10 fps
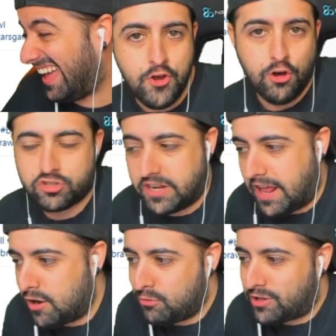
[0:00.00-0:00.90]
No sé
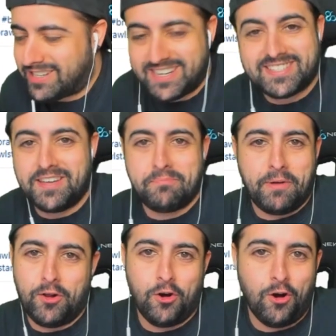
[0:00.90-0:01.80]
qué robot es este,
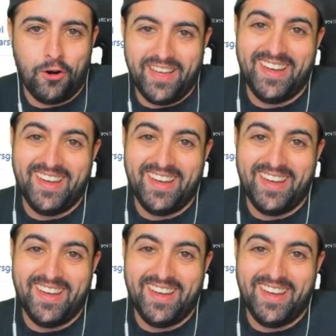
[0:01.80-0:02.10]
pero